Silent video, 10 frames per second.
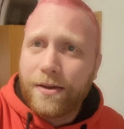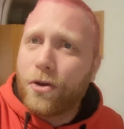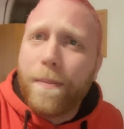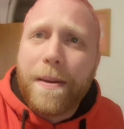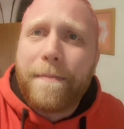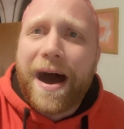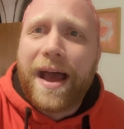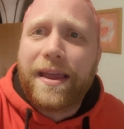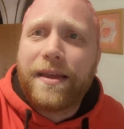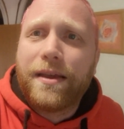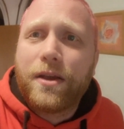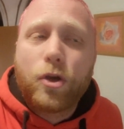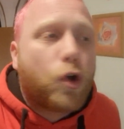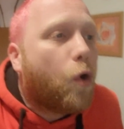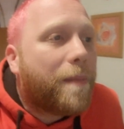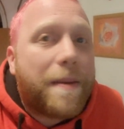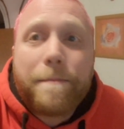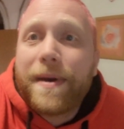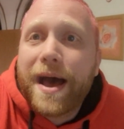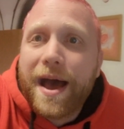Come mai? Come
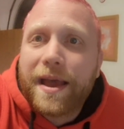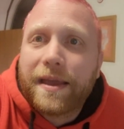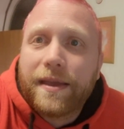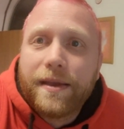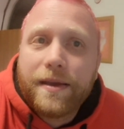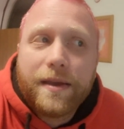mai?